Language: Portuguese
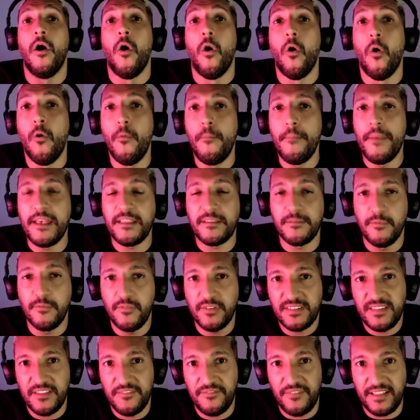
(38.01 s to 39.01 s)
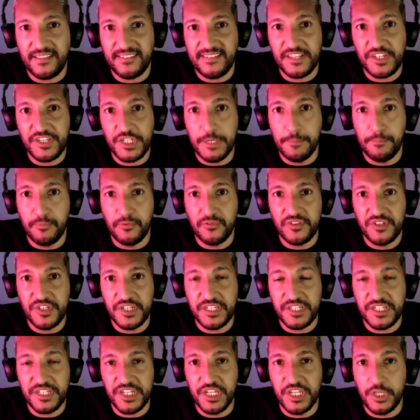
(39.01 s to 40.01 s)
ou mesmo você fazer tipos
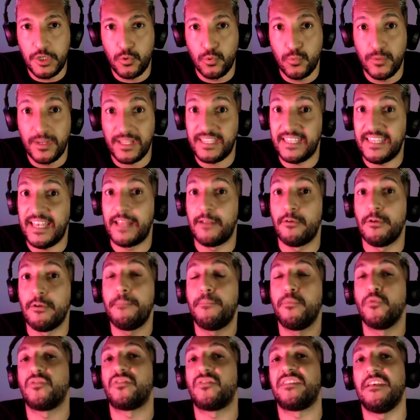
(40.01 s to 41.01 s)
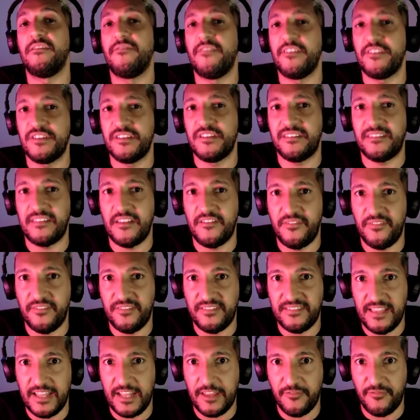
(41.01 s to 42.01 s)
de tintura que eram impossíveis de, ser, de,
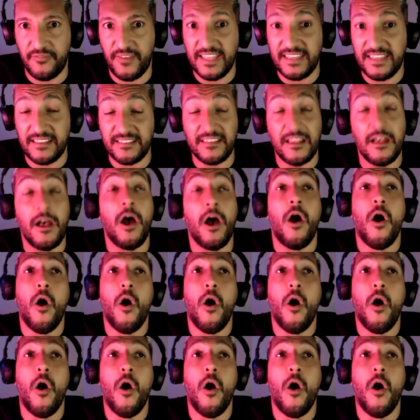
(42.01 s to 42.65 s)
serem feitas